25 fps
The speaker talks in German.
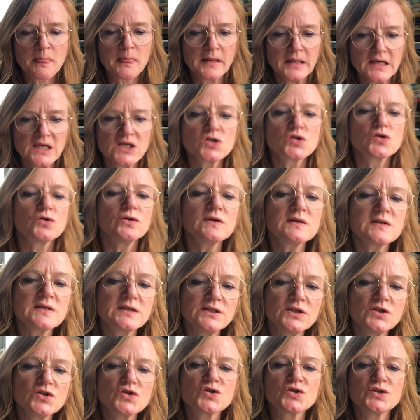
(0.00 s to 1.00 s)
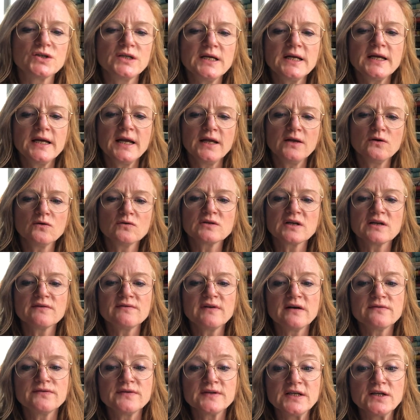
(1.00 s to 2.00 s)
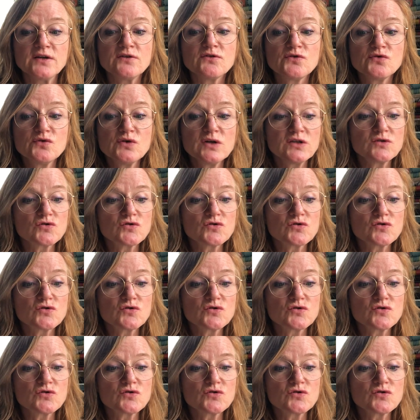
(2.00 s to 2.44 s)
Ich stürze die Stiege hinunter, werfe die Tür